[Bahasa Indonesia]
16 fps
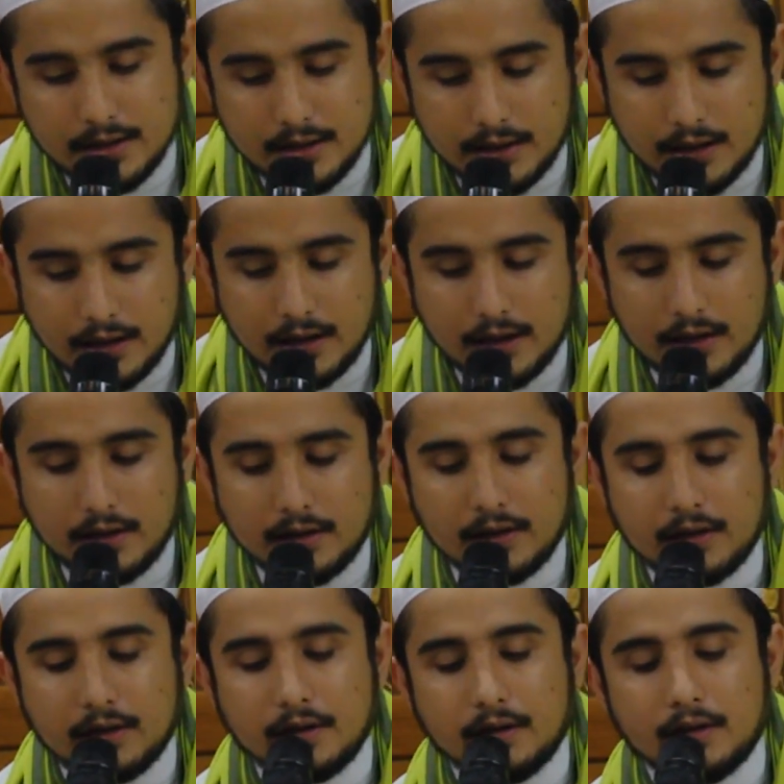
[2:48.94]

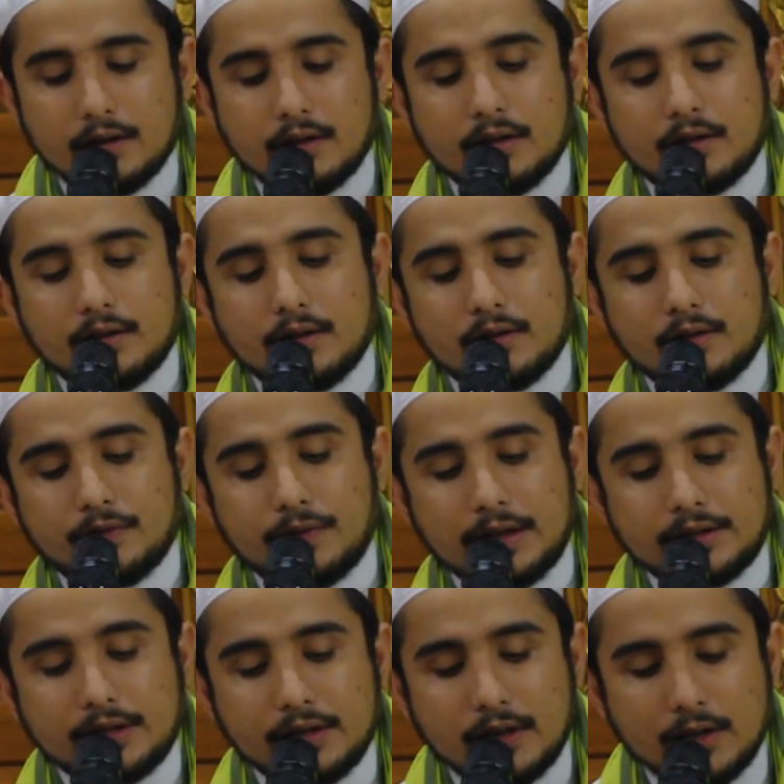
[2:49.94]
Ah,
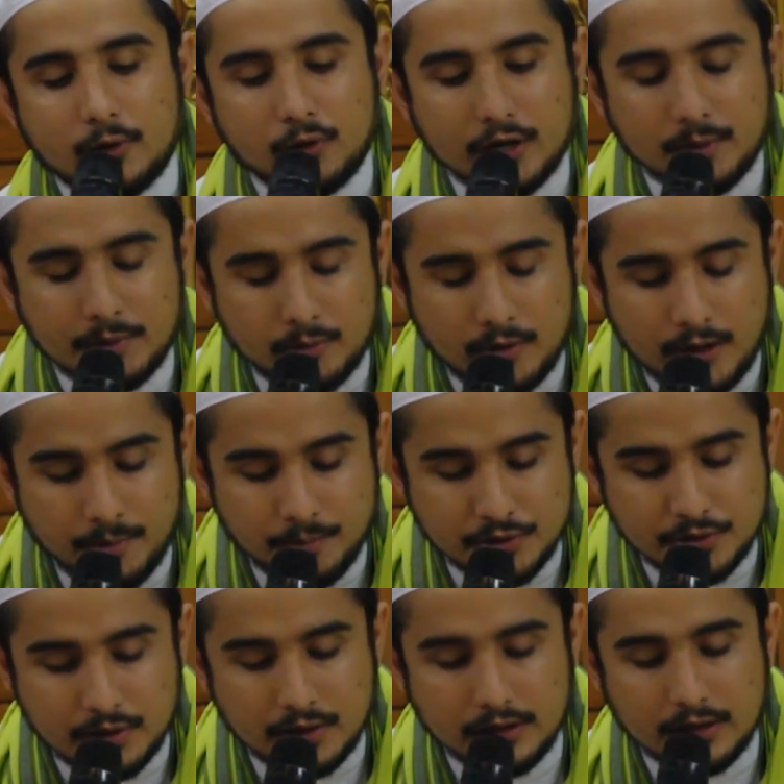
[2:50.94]
Fatih lahir Nabi Muhammad
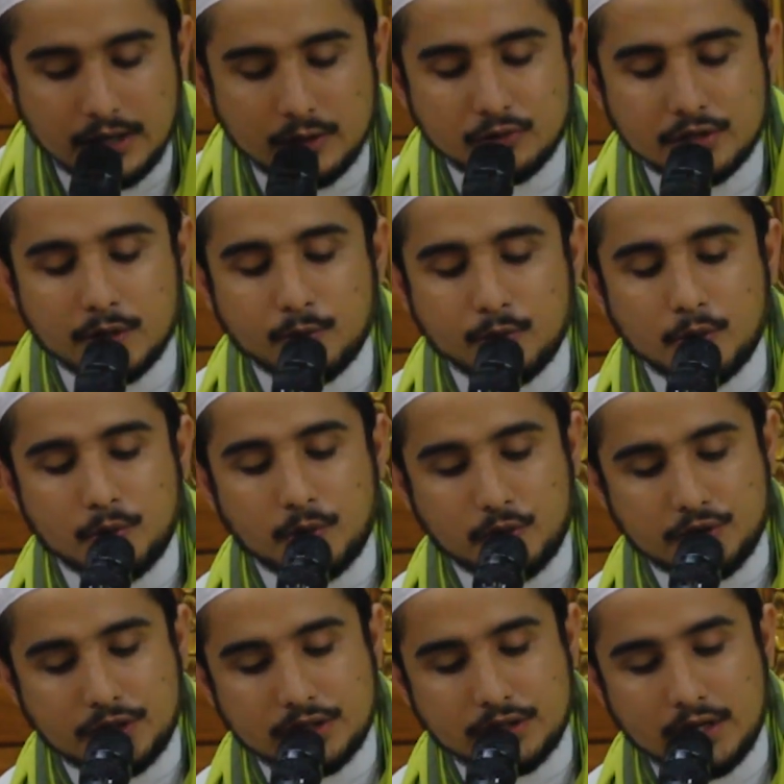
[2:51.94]
sallallahu alaihi wasallam thumma
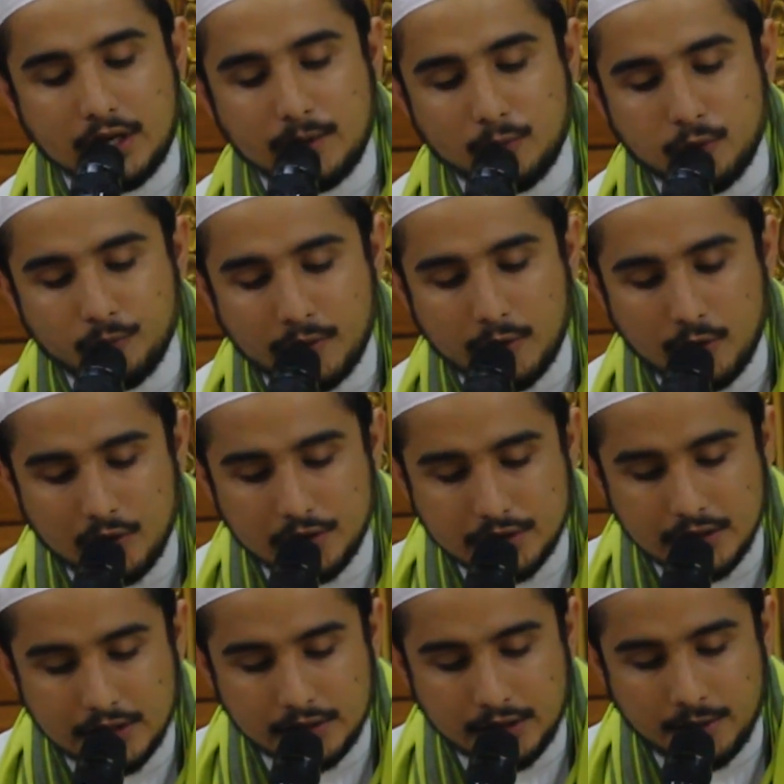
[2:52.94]
Syekh Salim thumma Rul
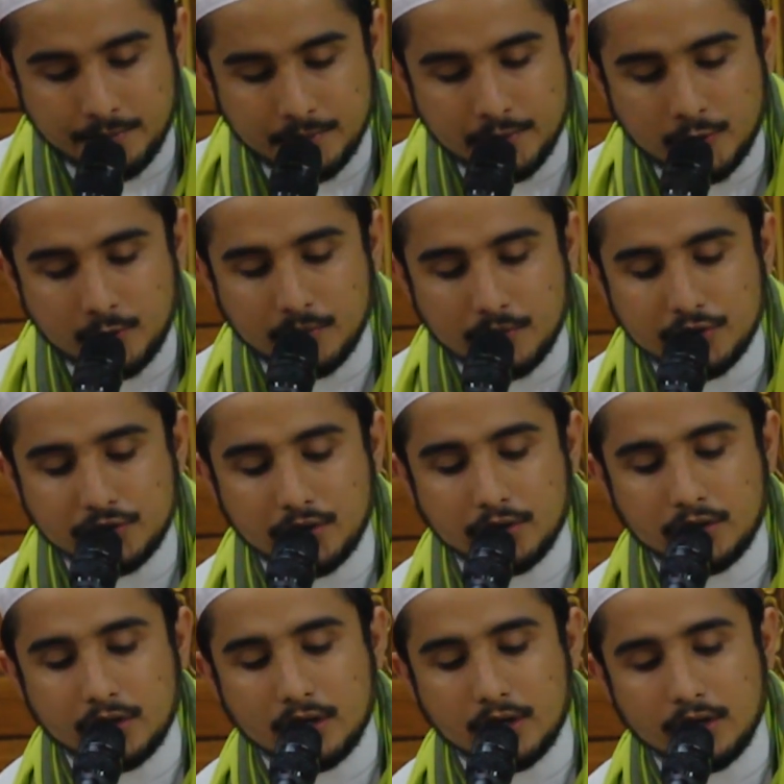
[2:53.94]
Sayyid Ahmad bin Umar
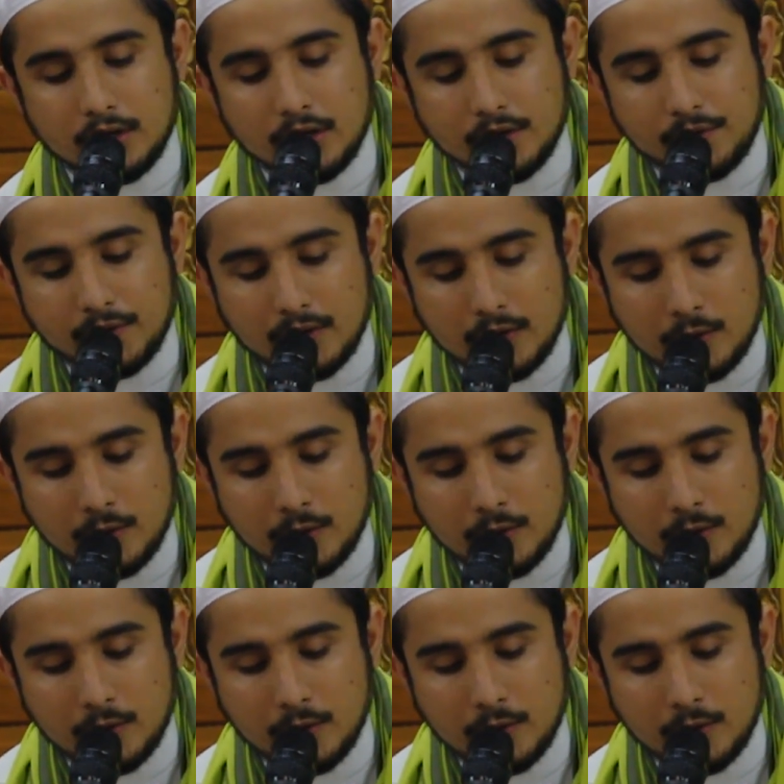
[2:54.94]
Syaitan Allah yaghfir